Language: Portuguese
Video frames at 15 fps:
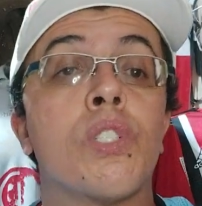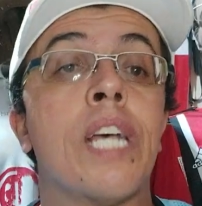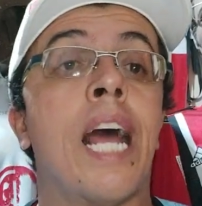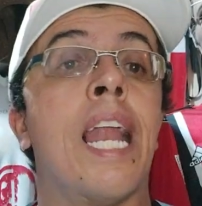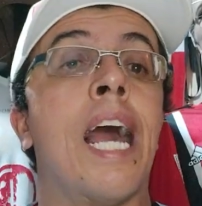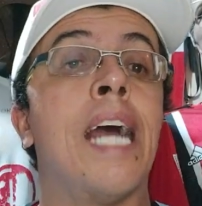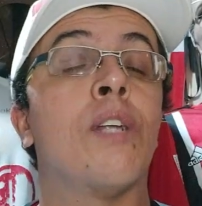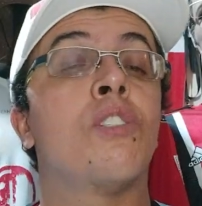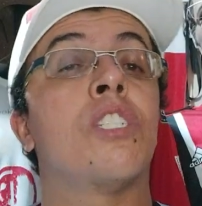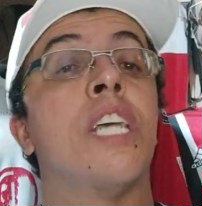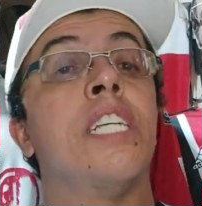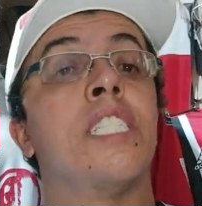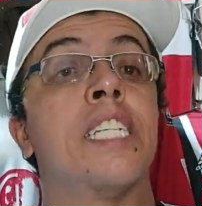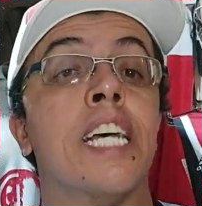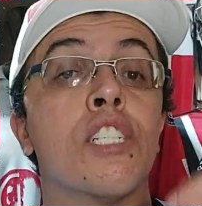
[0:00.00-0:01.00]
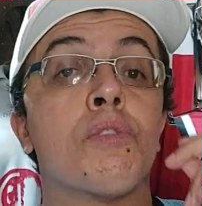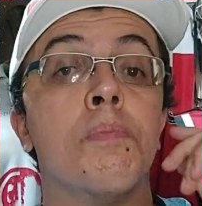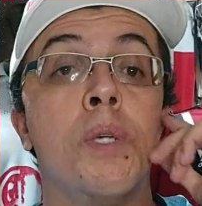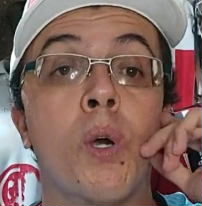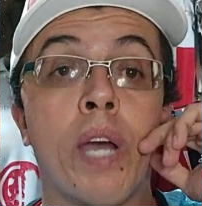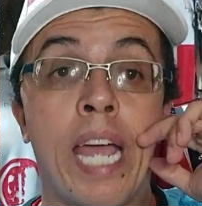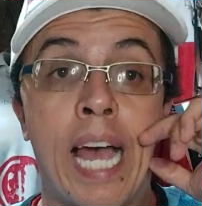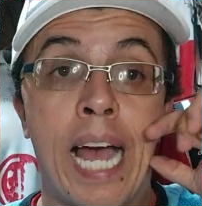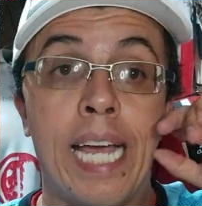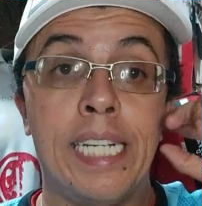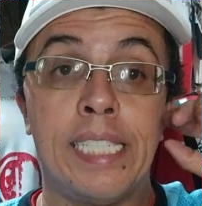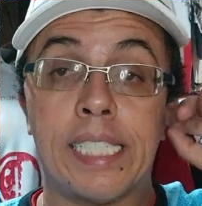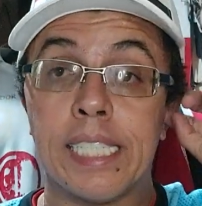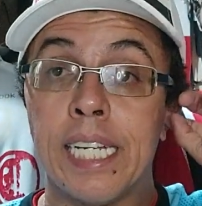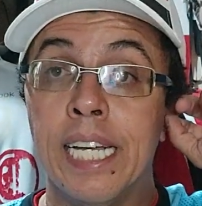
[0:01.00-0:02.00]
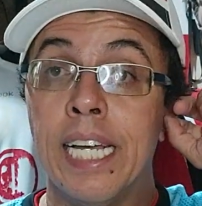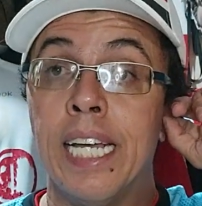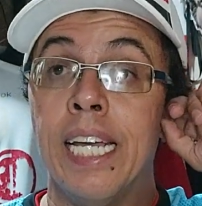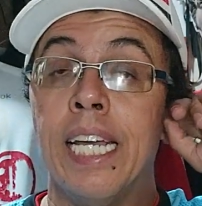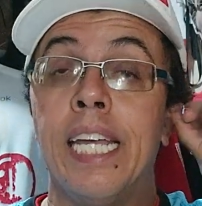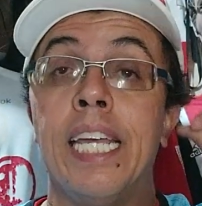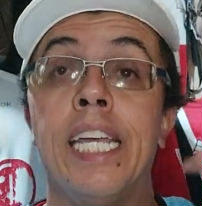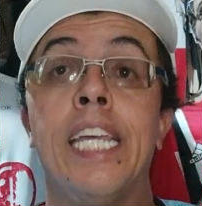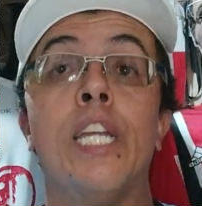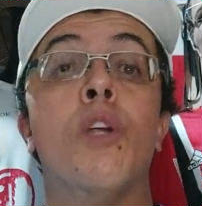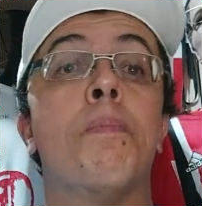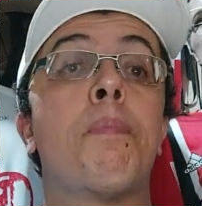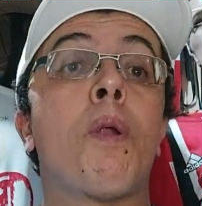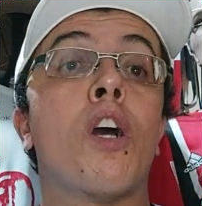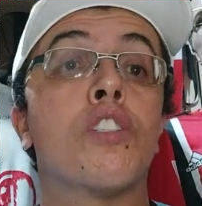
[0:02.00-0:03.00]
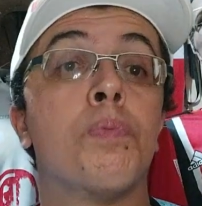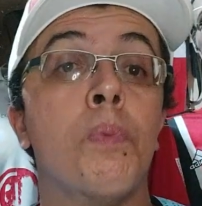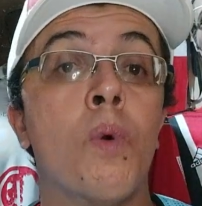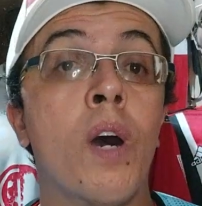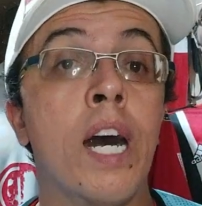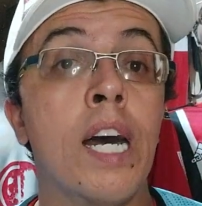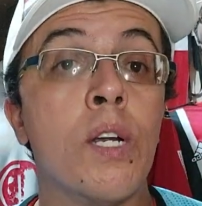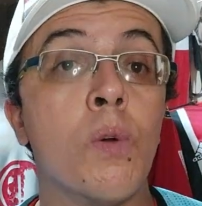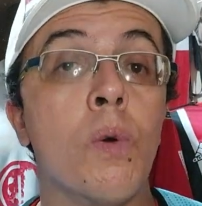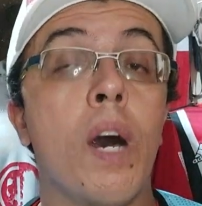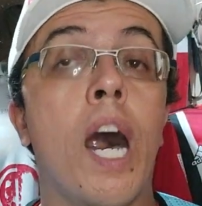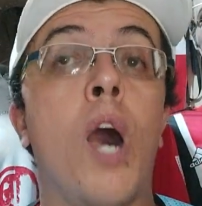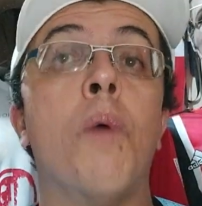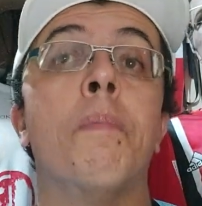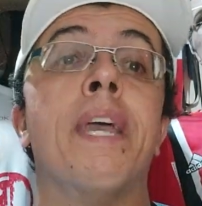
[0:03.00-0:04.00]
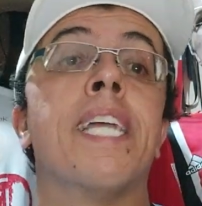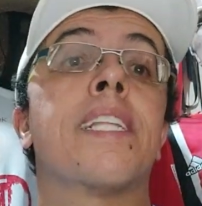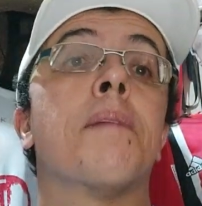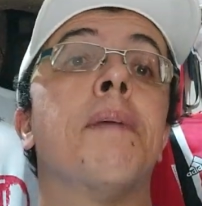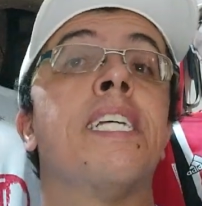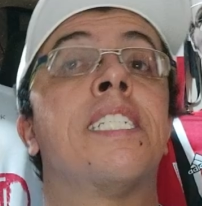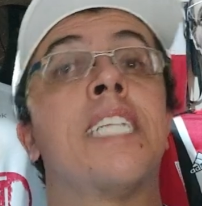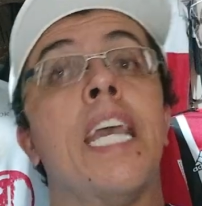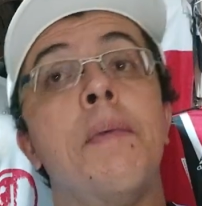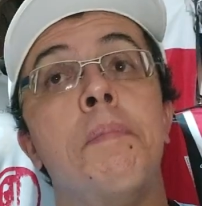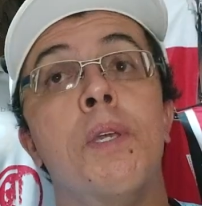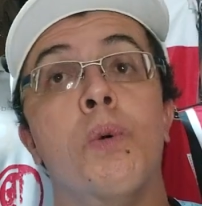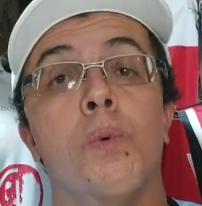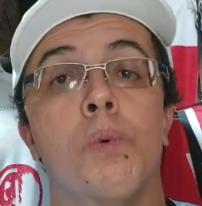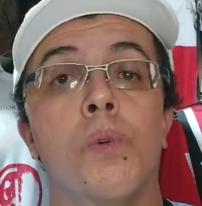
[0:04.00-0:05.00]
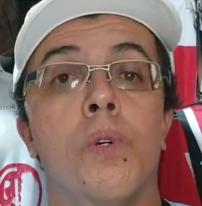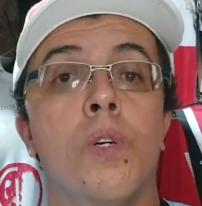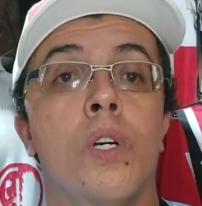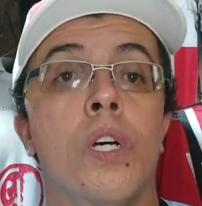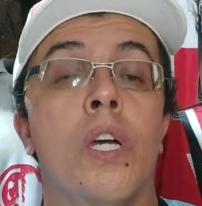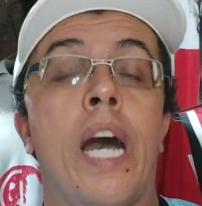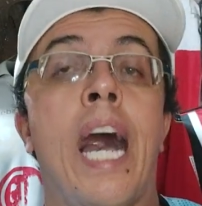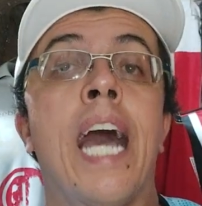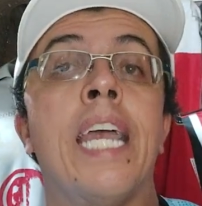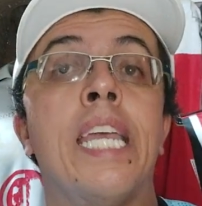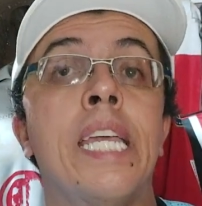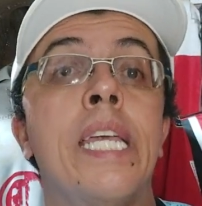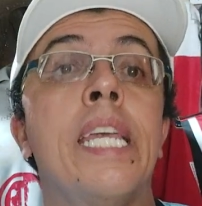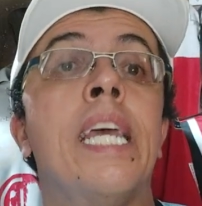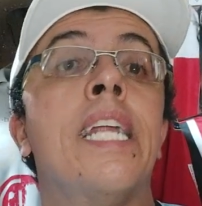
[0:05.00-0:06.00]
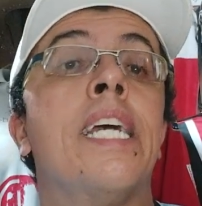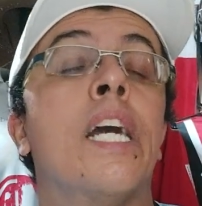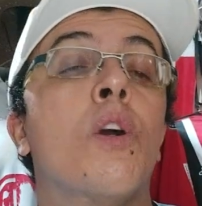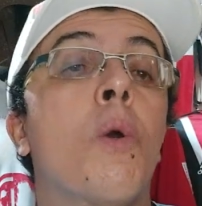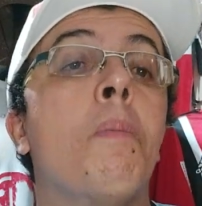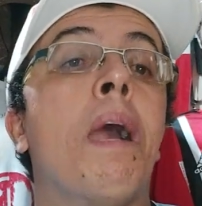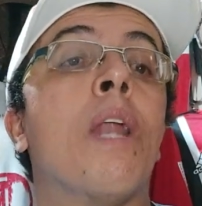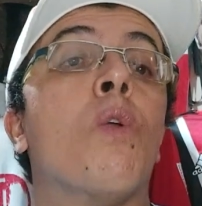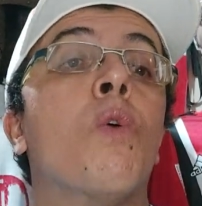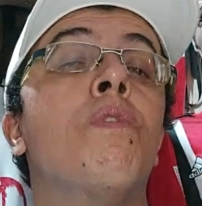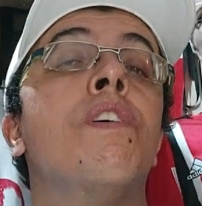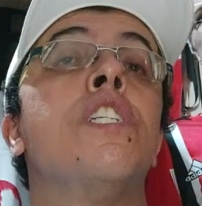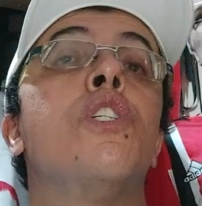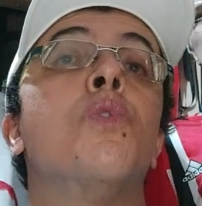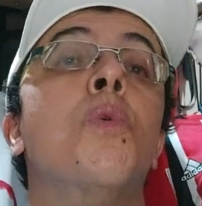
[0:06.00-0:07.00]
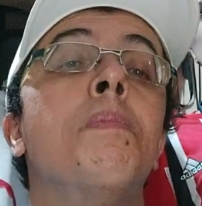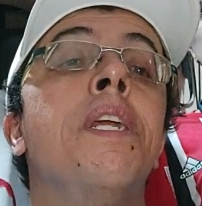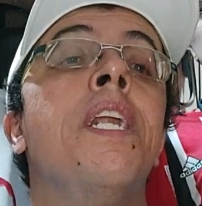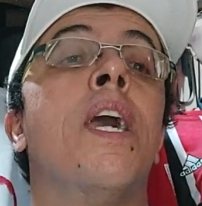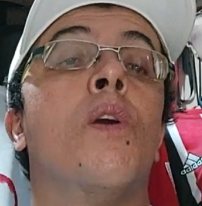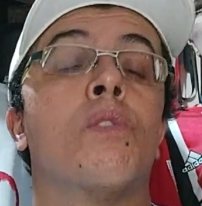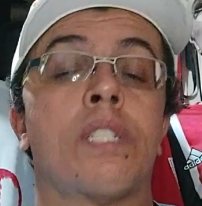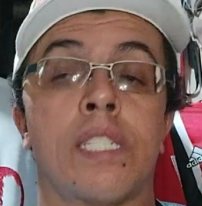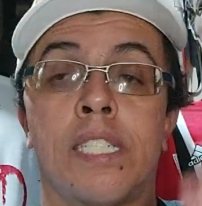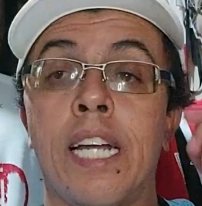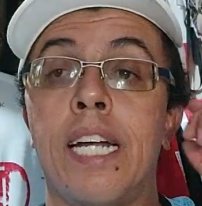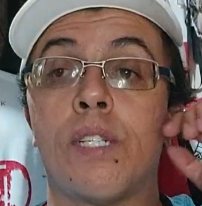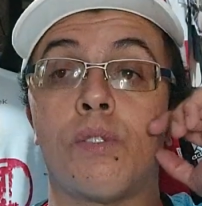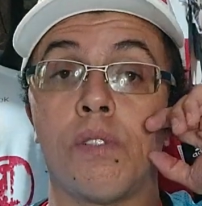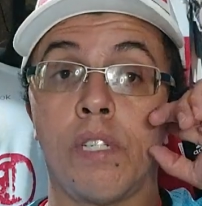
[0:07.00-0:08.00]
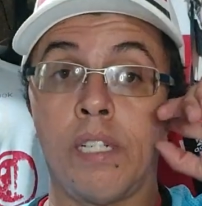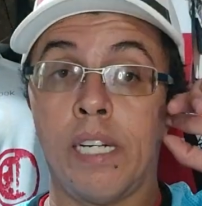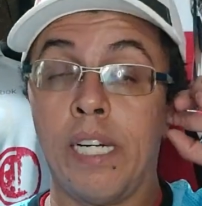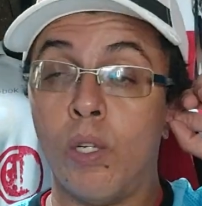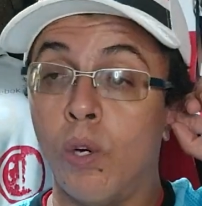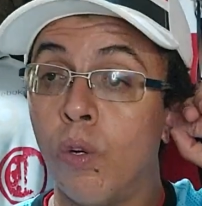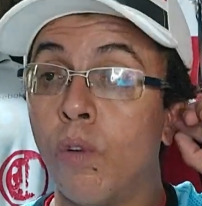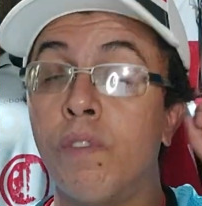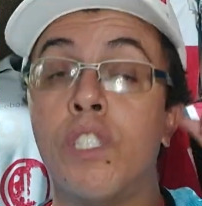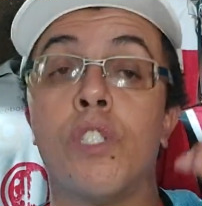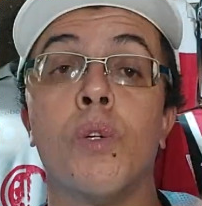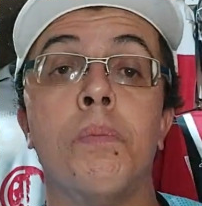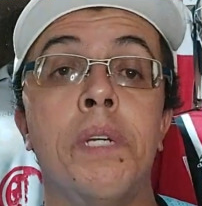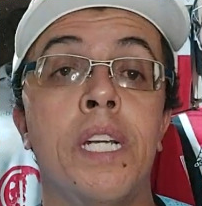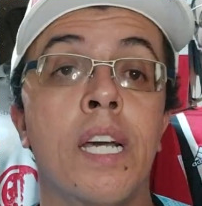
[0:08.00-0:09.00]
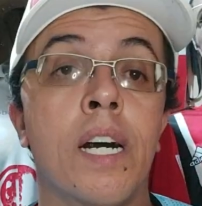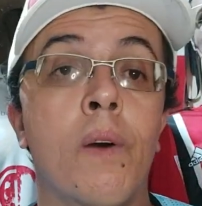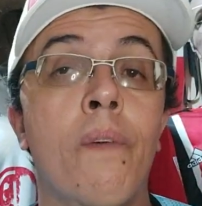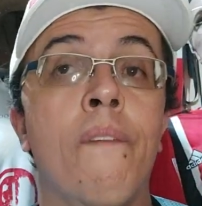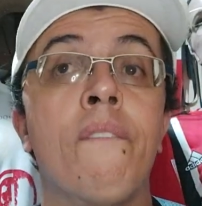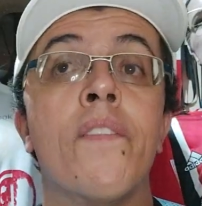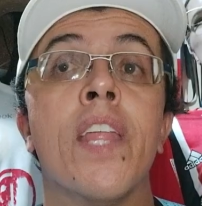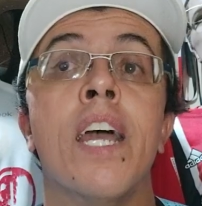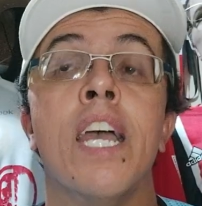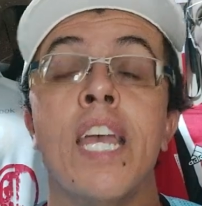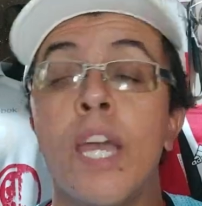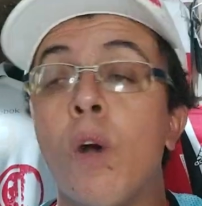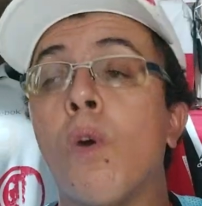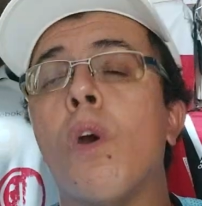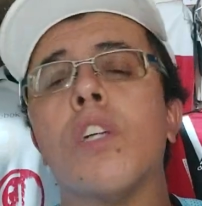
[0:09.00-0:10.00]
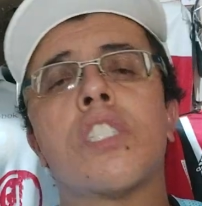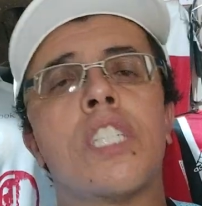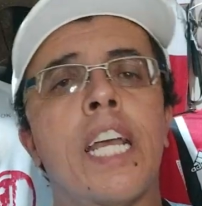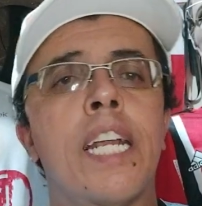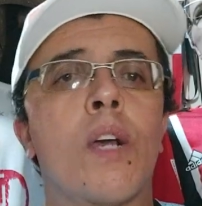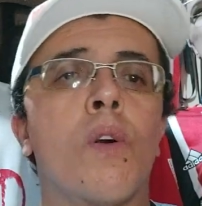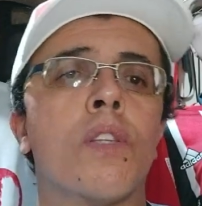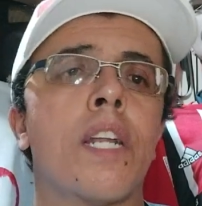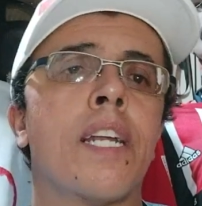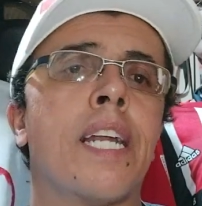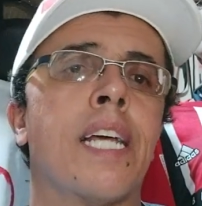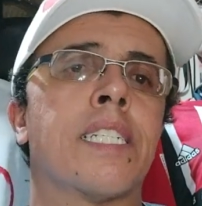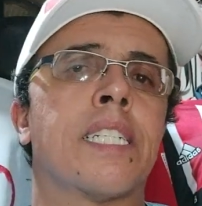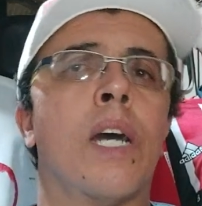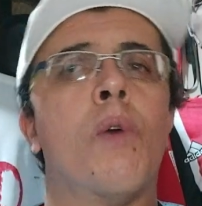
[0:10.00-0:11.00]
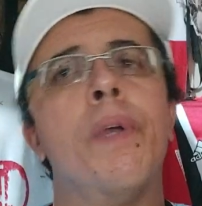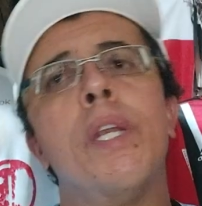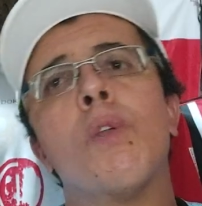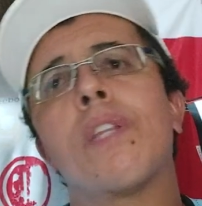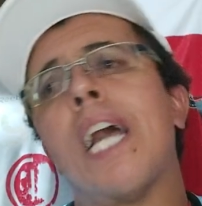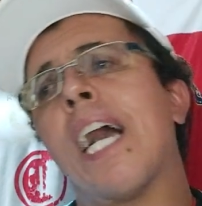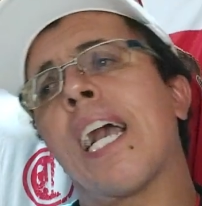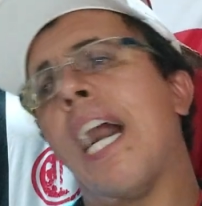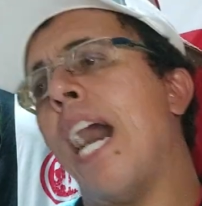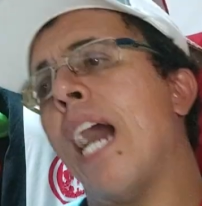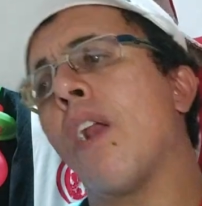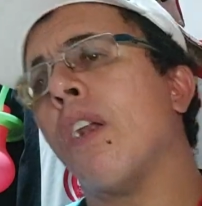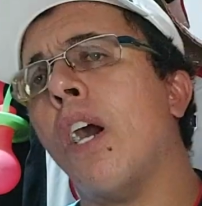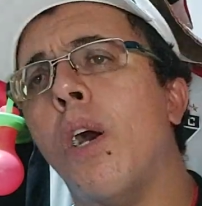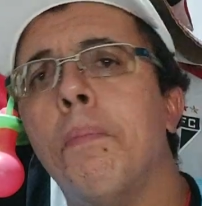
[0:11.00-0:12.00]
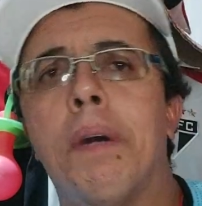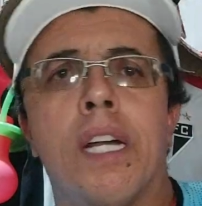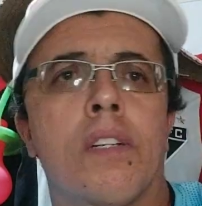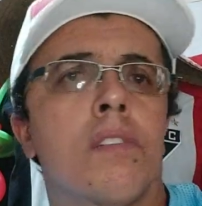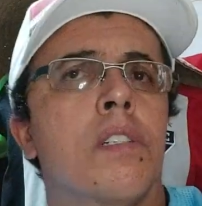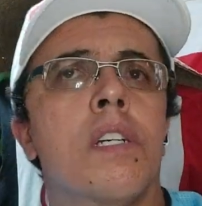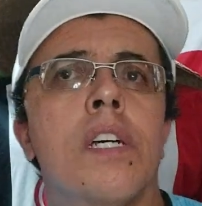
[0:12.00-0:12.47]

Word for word: Salário de 600 mil reais e no próximo ano aumenta mais 100 mil. Aí ele ganhou uma luva de 1 milhão, tá certo? Ganhou luva de 1 milhão. Eu gostei da contratação. E não tá caro não, mano.